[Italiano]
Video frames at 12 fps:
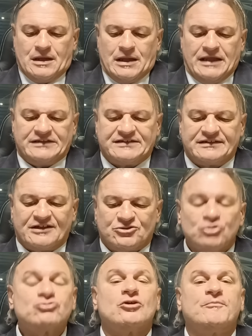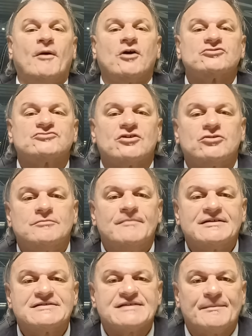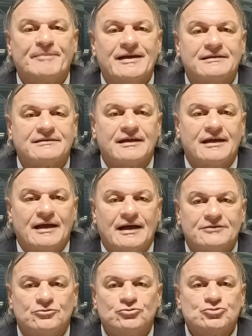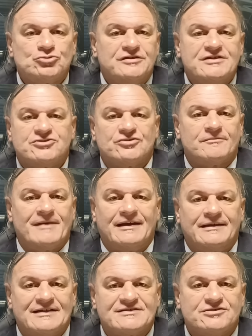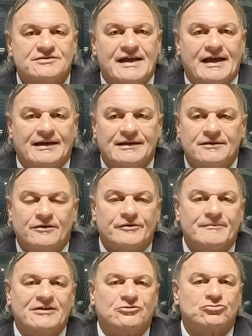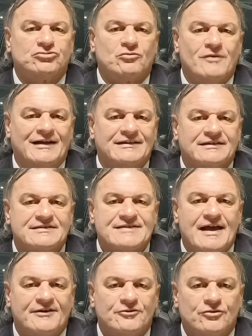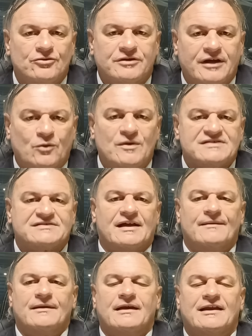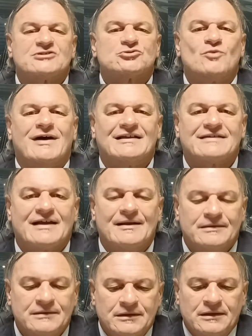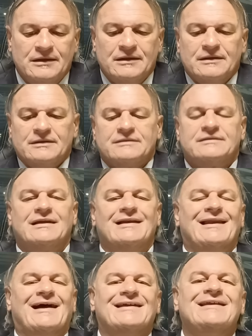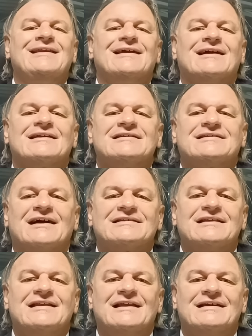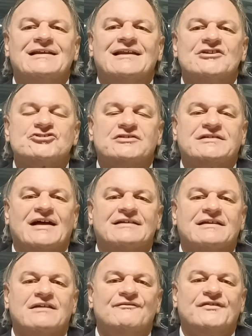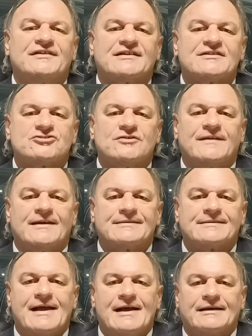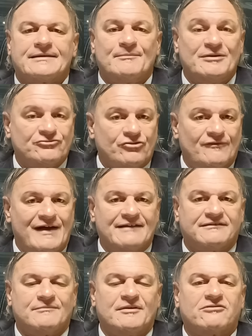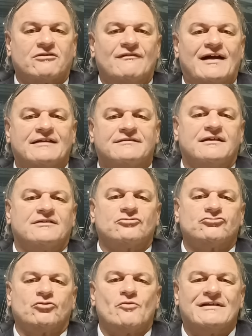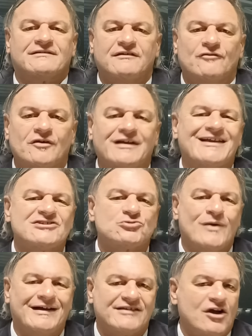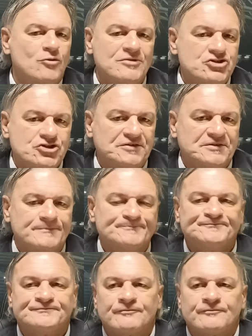è stata sottoposta, come ben sapete, ad un giudizio ormai nazionale, ormai tutti quanti sanno che questa è la squadra della illegalità, della illecità, dell'infiltrazione dell'andrangheta, Ben trovati, ben trovati e tutti quanti voi, la squadra omicidi.